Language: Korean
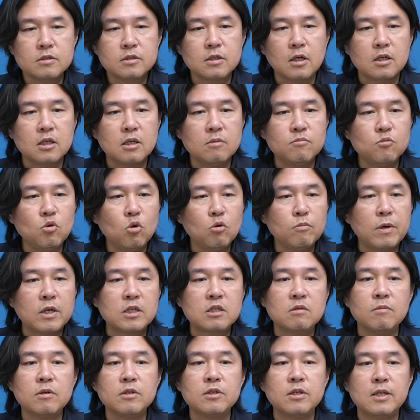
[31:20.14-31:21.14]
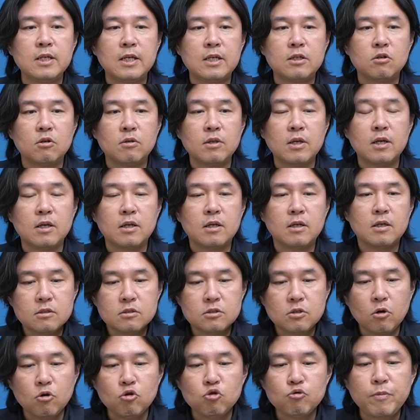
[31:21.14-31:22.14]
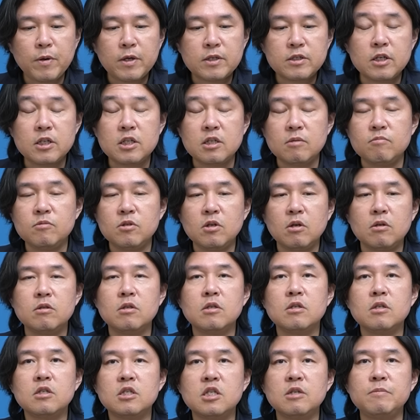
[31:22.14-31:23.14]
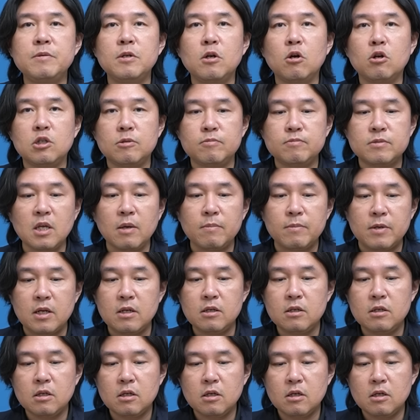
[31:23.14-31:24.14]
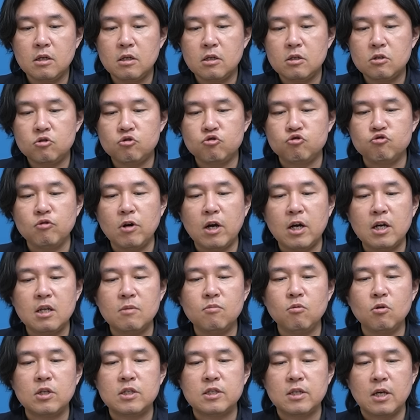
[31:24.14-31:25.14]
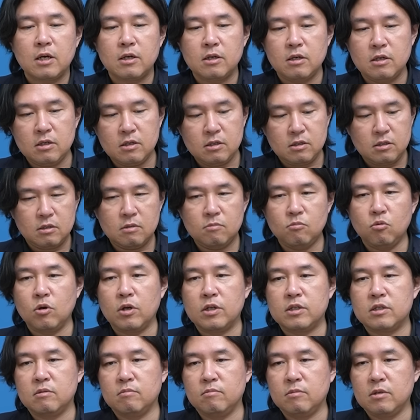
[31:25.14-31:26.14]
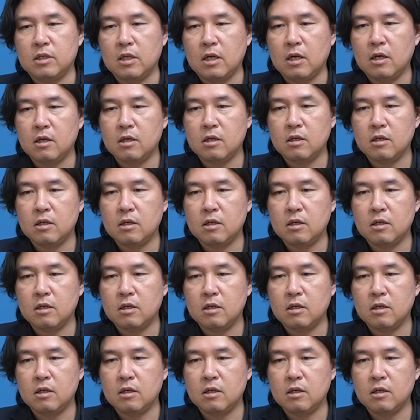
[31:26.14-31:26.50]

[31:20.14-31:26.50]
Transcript: 장림동 말씀을 드리기 전에 1970년 11월 13일 중앙일보 기사를 보겠습니다.